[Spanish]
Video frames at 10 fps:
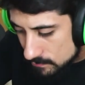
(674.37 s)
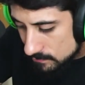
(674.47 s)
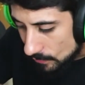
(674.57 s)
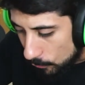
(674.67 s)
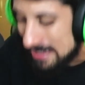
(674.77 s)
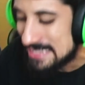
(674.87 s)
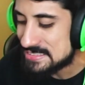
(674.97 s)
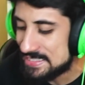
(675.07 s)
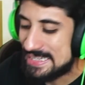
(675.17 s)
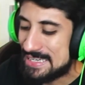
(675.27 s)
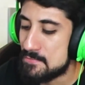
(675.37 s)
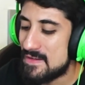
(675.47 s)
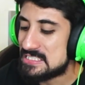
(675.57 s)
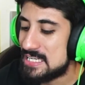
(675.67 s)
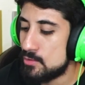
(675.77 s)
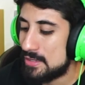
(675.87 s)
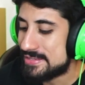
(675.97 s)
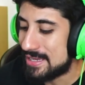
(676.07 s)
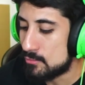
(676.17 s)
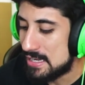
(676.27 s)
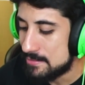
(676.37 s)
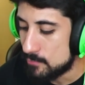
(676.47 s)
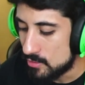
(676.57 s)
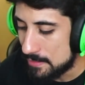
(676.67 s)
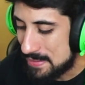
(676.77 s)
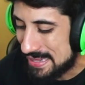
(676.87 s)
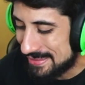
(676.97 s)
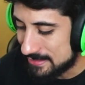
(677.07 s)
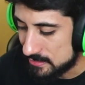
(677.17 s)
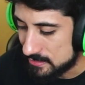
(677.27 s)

¿Cuál les dije que me había salido ahorita con el limón? Verde.